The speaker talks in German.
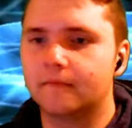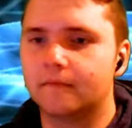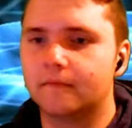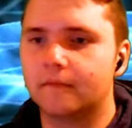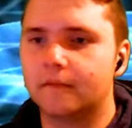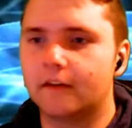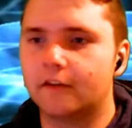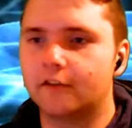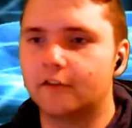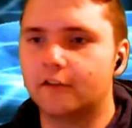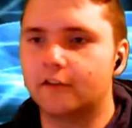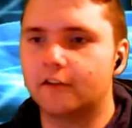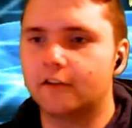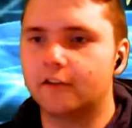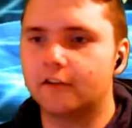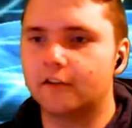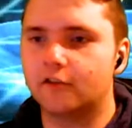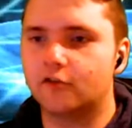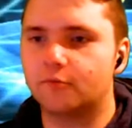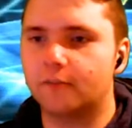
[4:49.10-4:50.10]
Das sollte
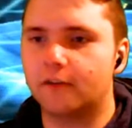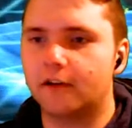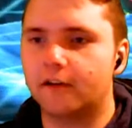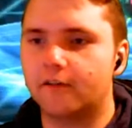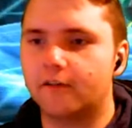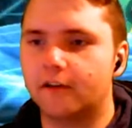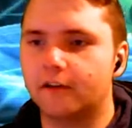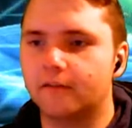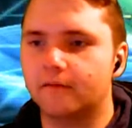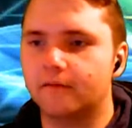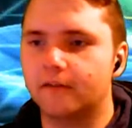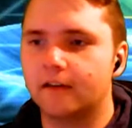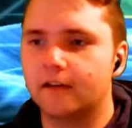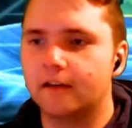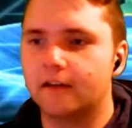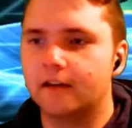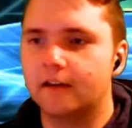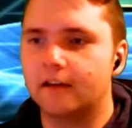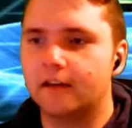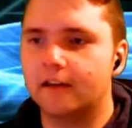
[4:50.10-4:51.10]
nicht gesperrt werden.
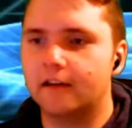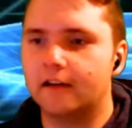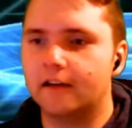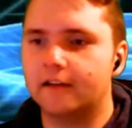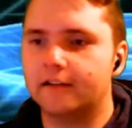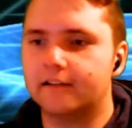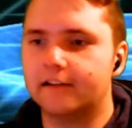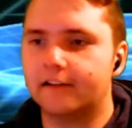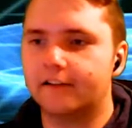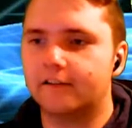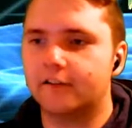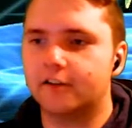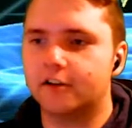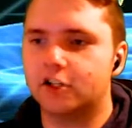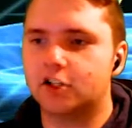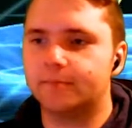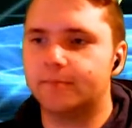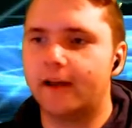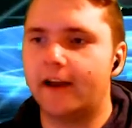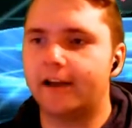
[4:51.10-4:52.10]
Hier, das wird
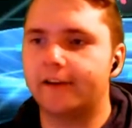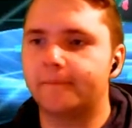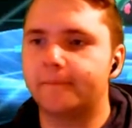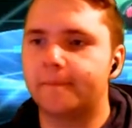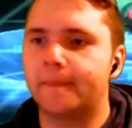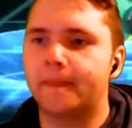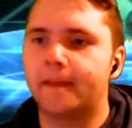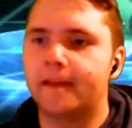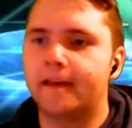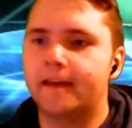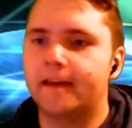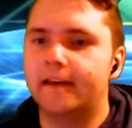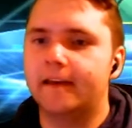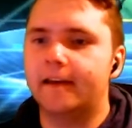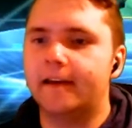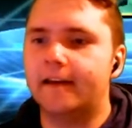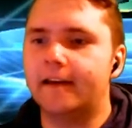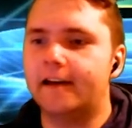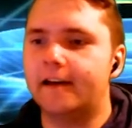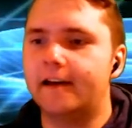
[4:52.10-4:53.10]
gesperrt.
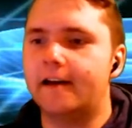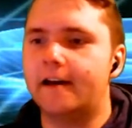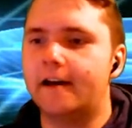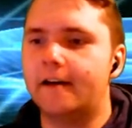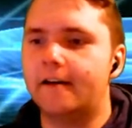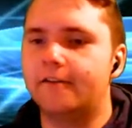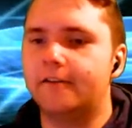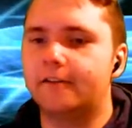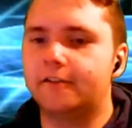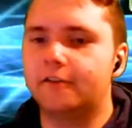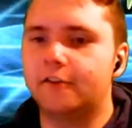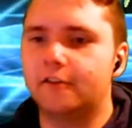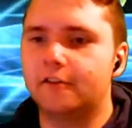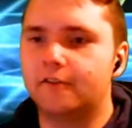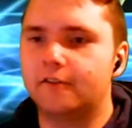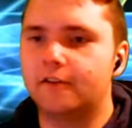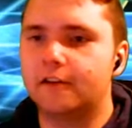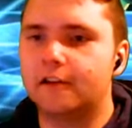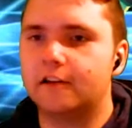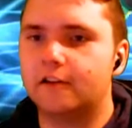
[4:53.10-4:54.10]
Äh, was
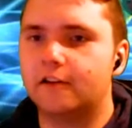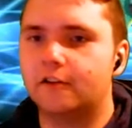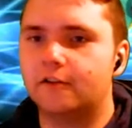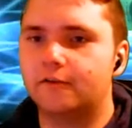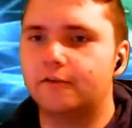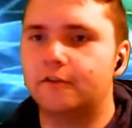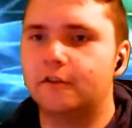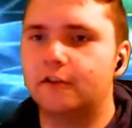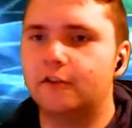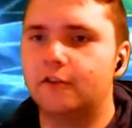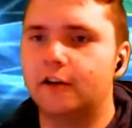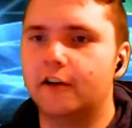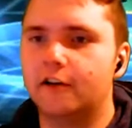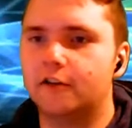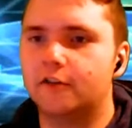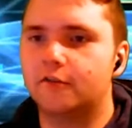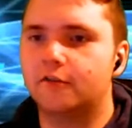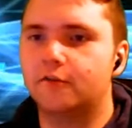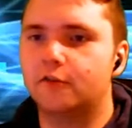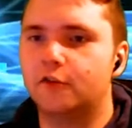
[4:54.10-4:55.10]
könnten wir denn noch
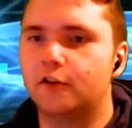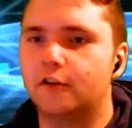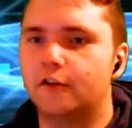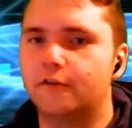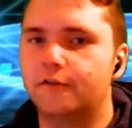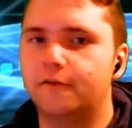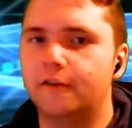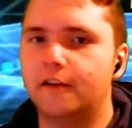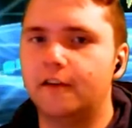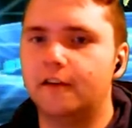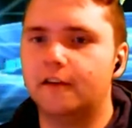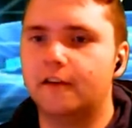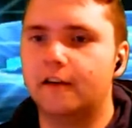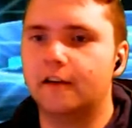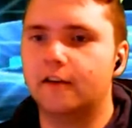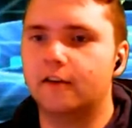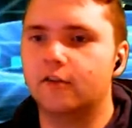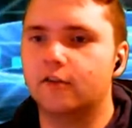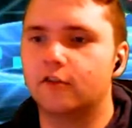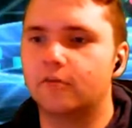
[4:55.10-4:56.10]
theoretisch für
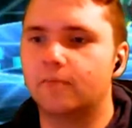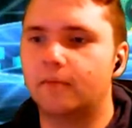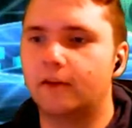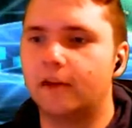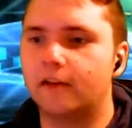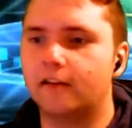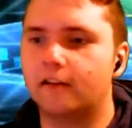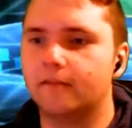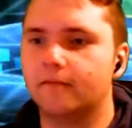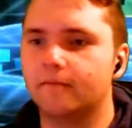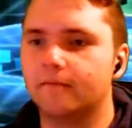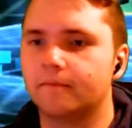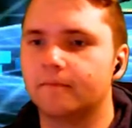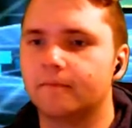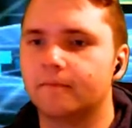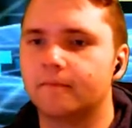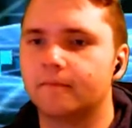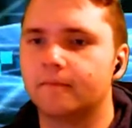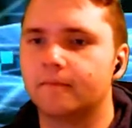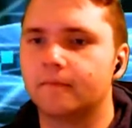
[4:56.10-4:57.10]
Fähigkeiten durchbrechen?
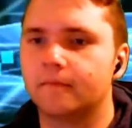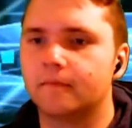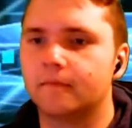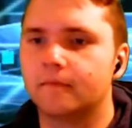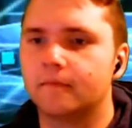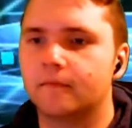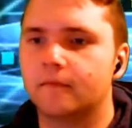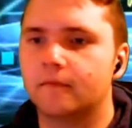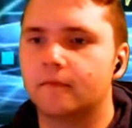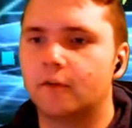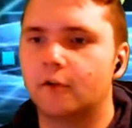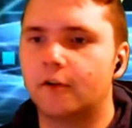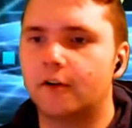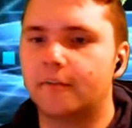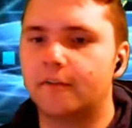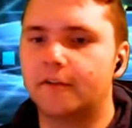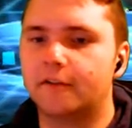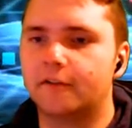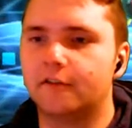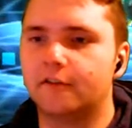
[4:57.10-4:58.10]
Oder
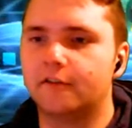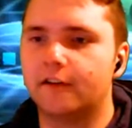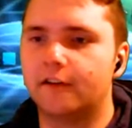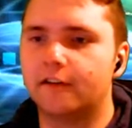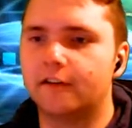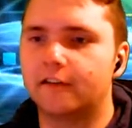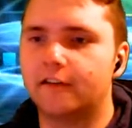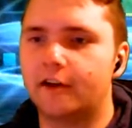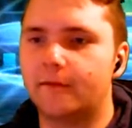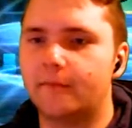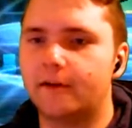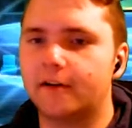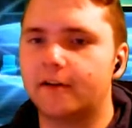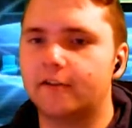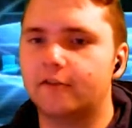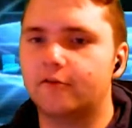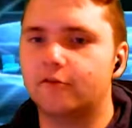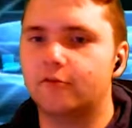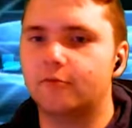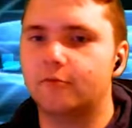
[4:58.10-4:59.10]
beziehungsweise kann man
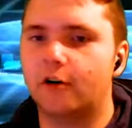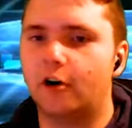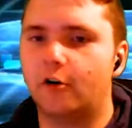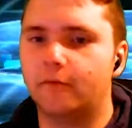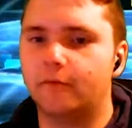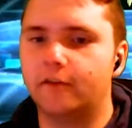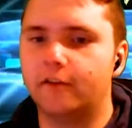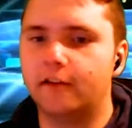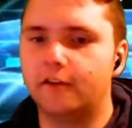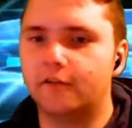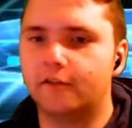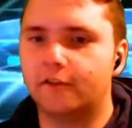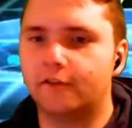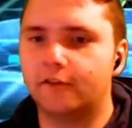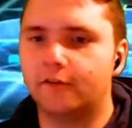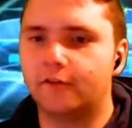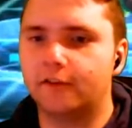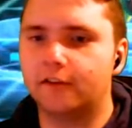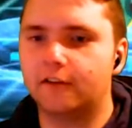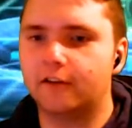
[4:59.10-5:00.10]
denn überhaupt sehen, was für
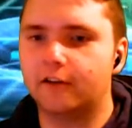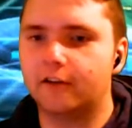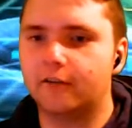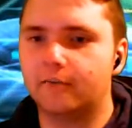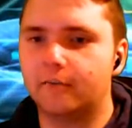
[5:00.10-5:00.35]
Fähigkeiten